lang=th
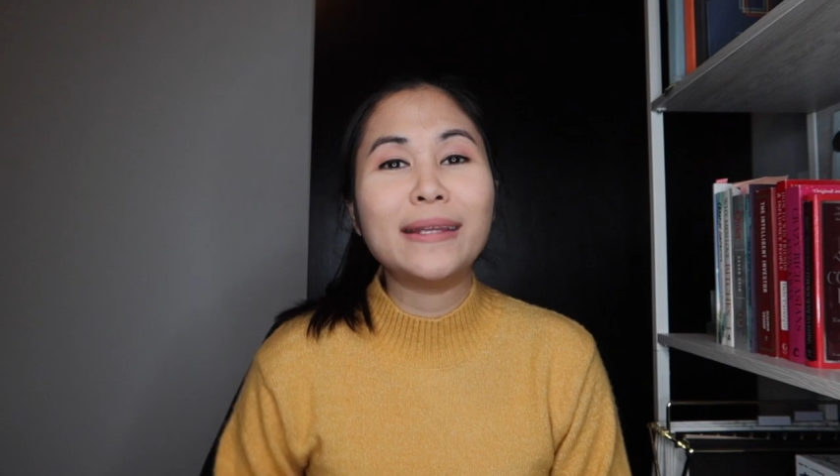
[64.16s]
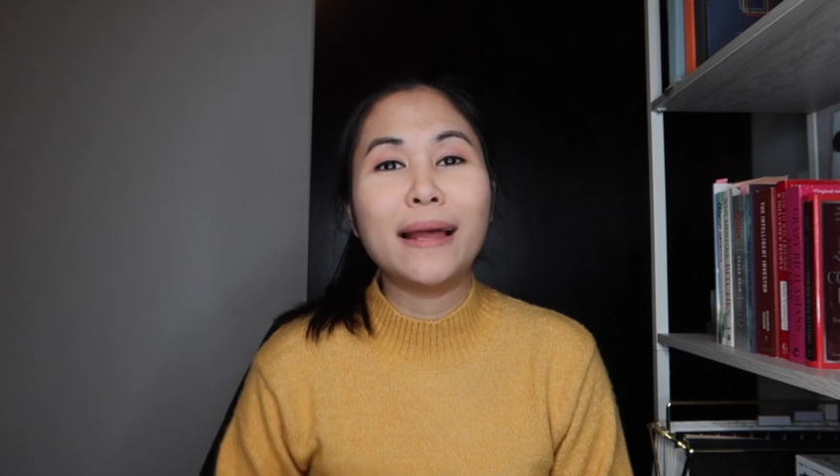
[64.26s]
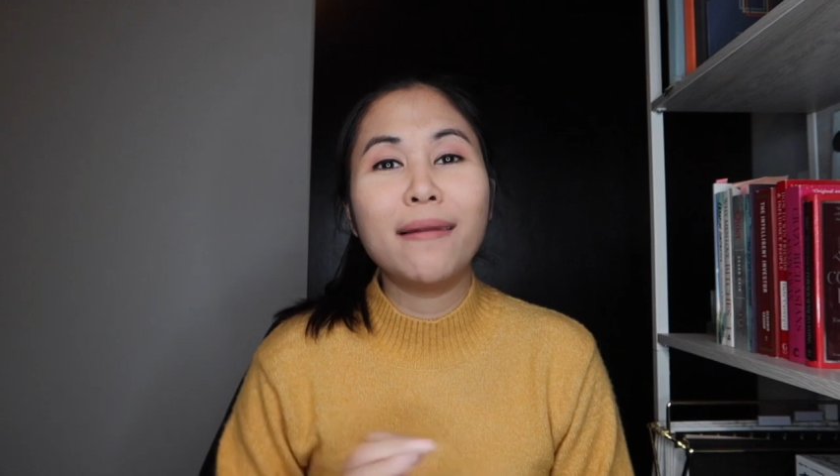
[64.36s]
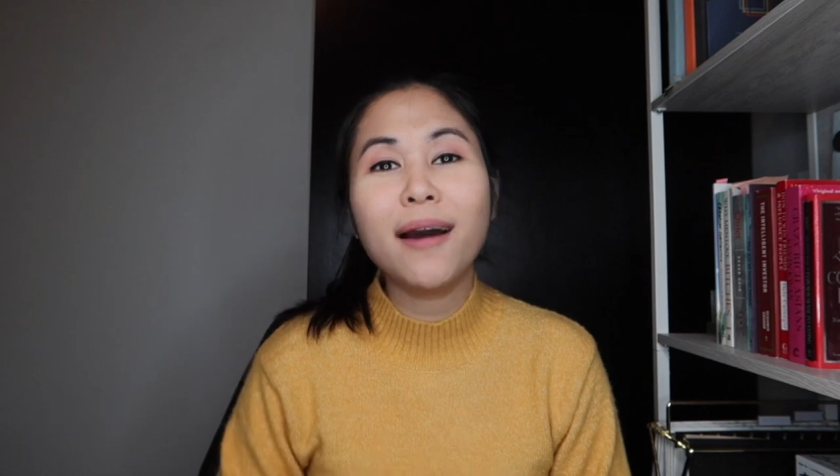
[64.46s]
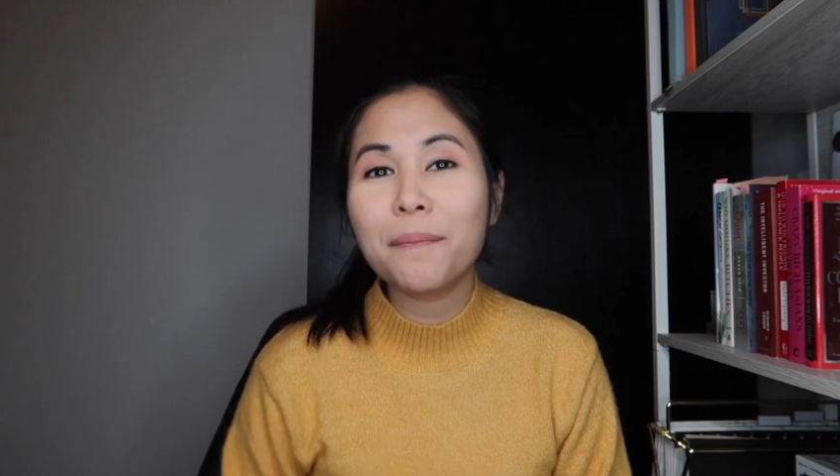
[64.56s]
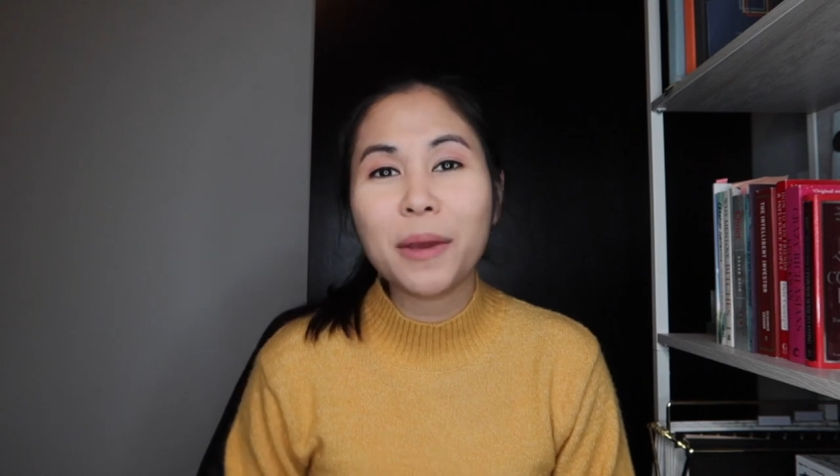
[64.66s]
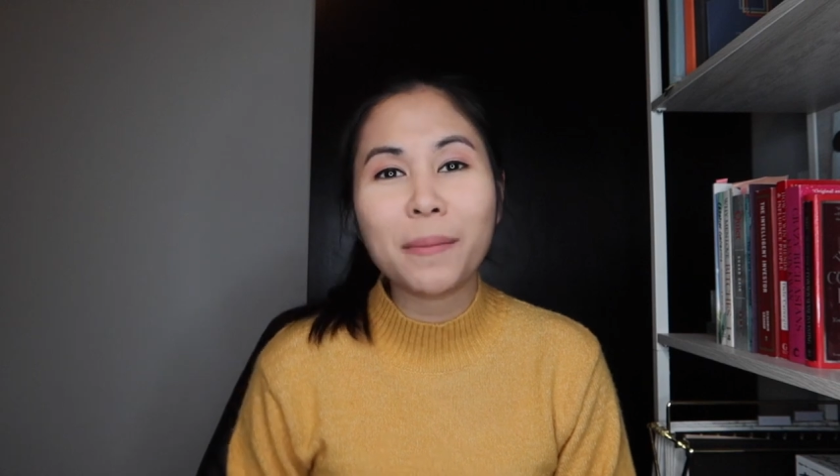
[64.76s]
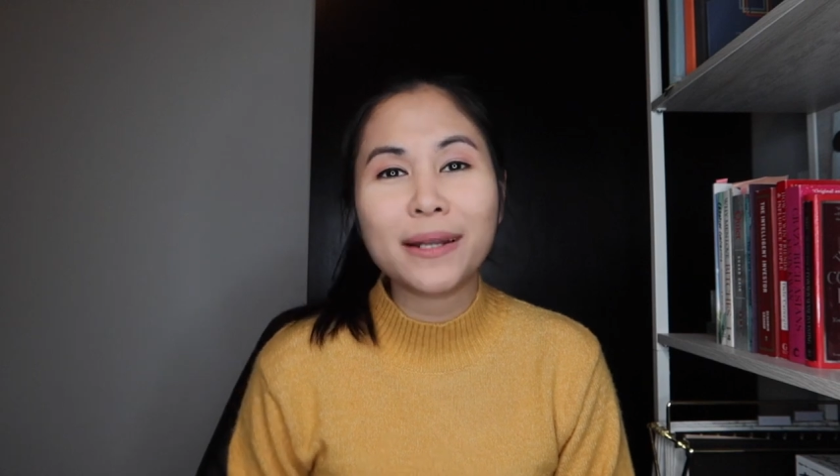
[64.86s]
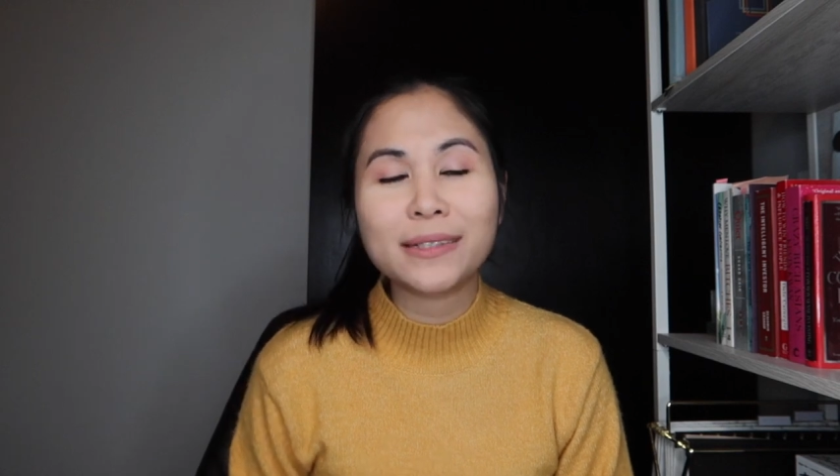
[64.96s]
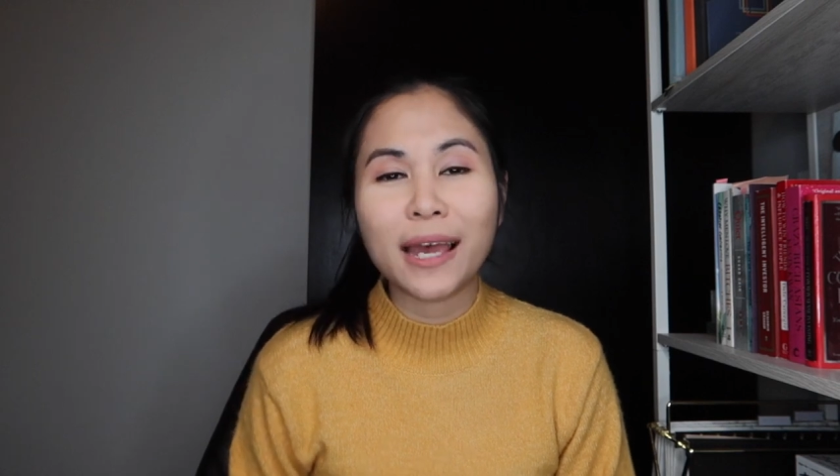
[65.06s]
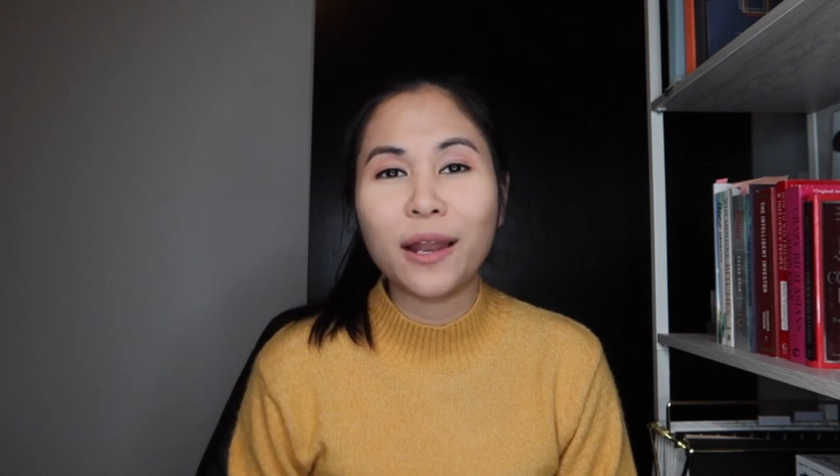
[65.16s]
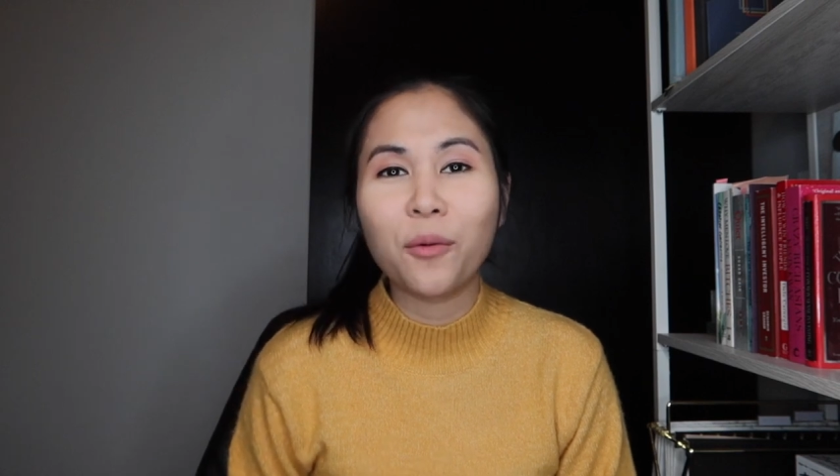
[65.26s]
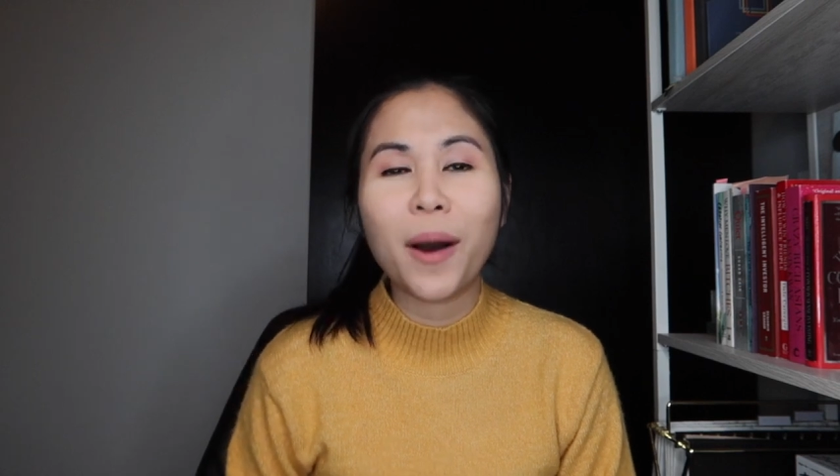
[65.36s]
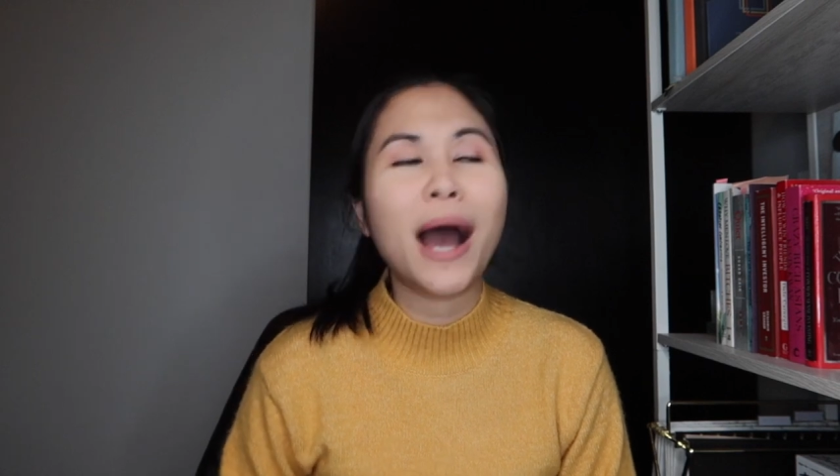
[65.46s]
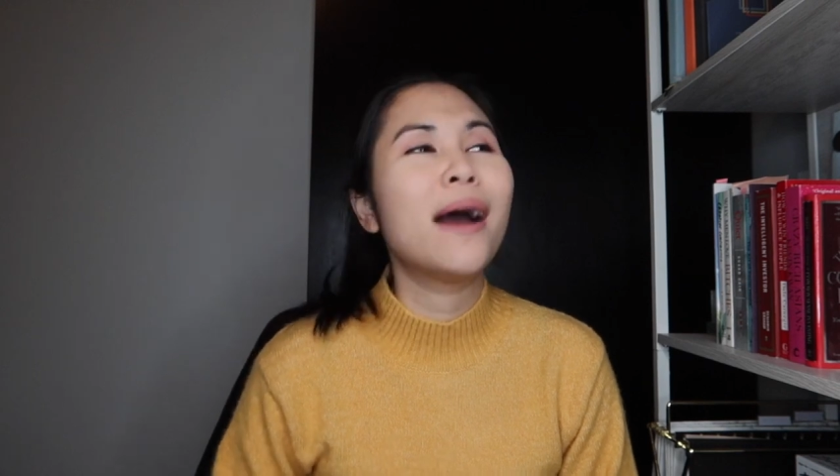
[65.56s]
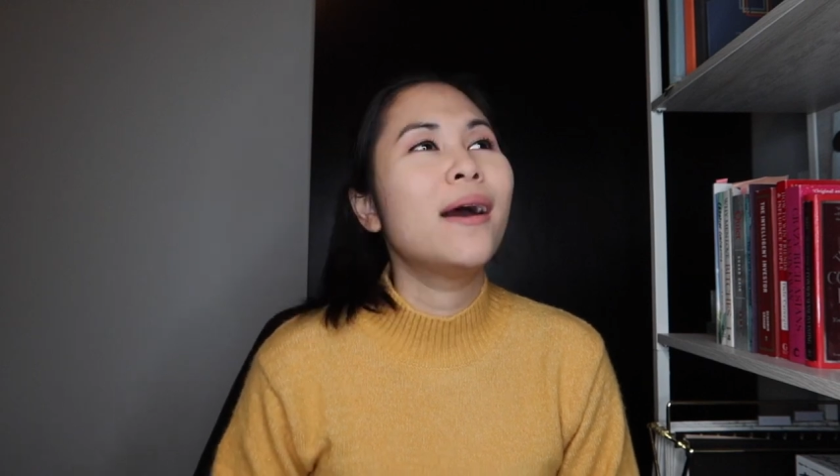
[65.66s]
งเนี่ยเริ่มไม่มั่นใจแล้วว่า